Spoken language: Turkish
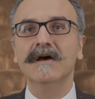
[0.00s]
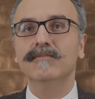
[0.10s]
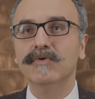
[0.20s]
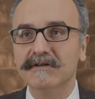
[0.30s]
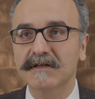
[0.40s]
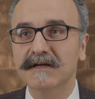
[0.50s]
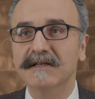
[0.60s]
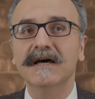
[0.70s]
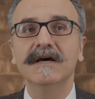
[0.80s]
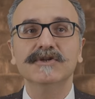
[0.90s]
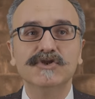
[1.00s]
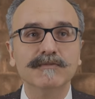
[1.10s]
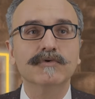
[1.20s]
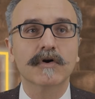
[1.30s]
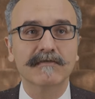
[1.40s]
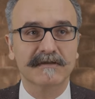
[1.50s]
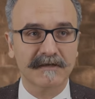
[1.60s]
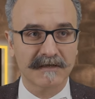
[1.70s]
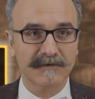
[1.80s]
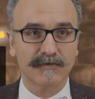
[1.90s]
Bu yasalara da Jim Crow
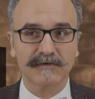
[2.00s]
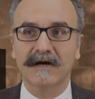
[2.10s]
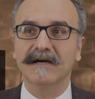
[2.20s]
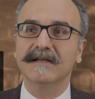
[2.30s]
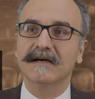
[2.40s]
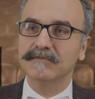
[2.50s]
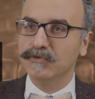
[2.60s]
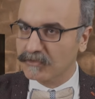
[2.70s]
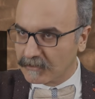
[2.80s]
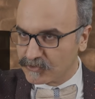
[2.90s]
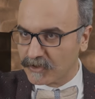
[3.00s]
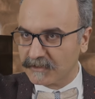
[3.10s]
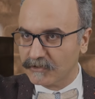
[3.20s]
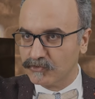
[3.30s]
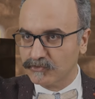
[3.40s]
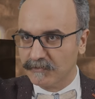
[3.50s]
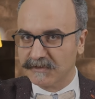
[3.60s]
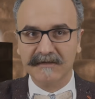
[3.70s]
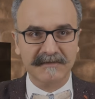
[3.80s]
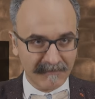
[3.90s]
yasaları diyoruz. Aynı yer 1960'lara kadar
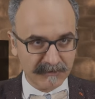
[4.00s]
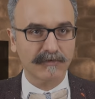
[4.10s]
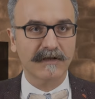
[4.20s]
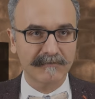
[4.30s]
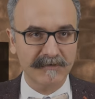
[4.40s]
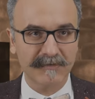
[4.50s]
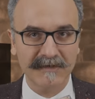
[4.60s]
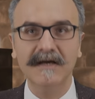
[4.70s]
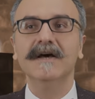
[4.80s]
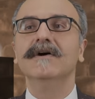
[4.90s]
çözülmedi. Yani savaşta olay bitmedi.